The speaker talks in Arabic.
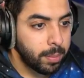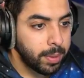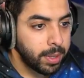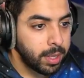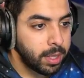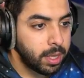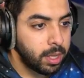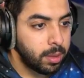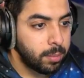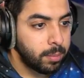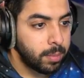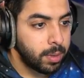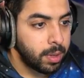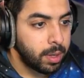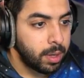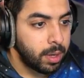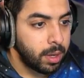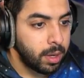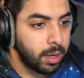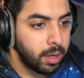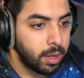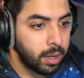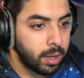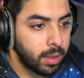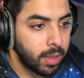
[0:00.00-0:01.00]
بعيدين
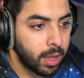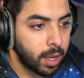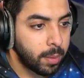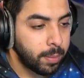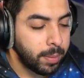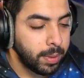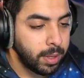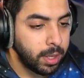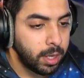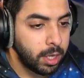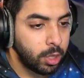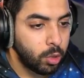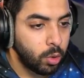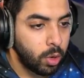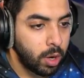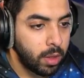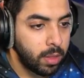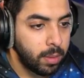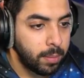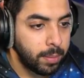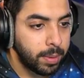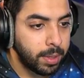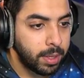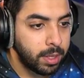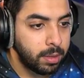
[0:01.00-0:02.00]
مني هذاك بعيد
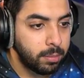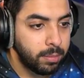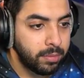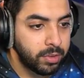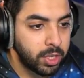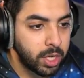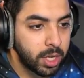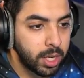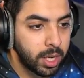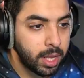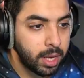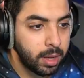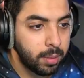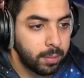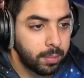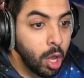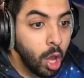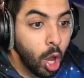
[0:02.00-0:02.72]
وهذا بعيد ما في شيء قريب